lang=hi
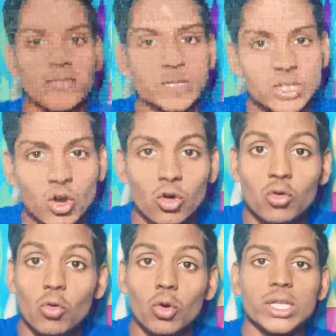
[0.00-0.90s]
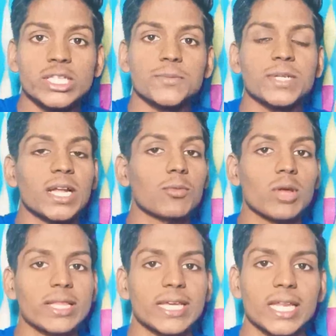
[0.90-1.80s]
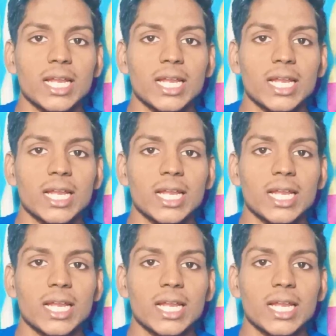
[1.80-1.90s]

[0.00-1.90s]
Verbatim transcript: एवरेज और ओल्ड चिपसेट आपको यहाँ देखने के